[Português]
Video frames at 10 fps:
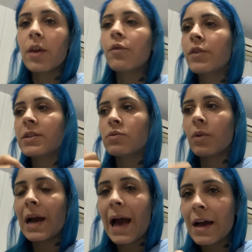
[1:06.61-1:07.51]
Eu fiz um
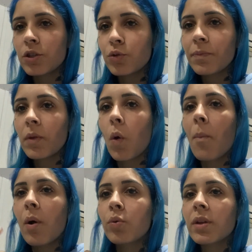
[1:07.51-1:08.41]
cardio,
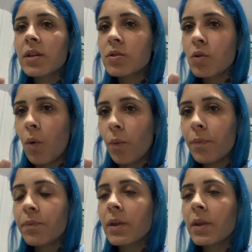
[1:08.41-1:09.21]
uma ultrassom,